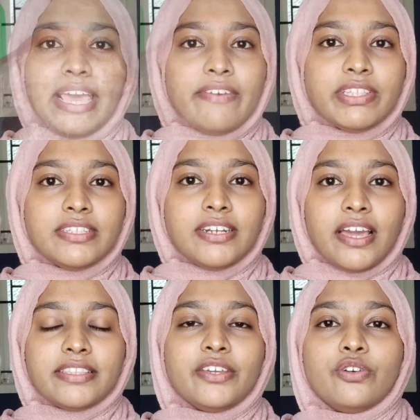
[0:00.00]
ஏன் வந்து
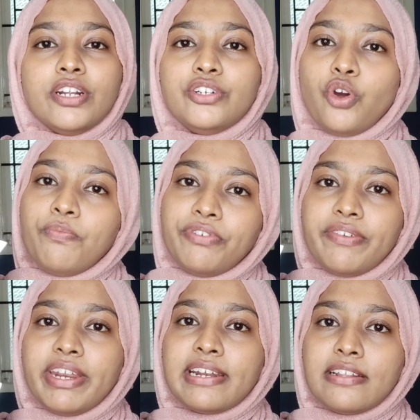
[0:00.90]
நான் இது என்னோட டாப்
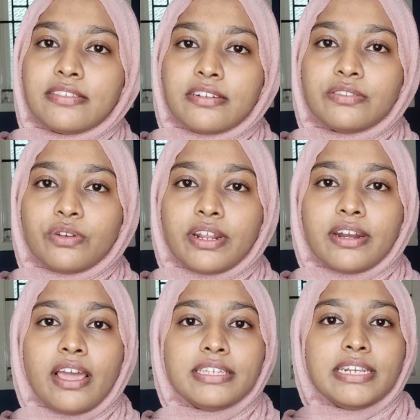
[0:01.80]
ஃபேவரட் கிளின்சர்னு சொன்னேன்னா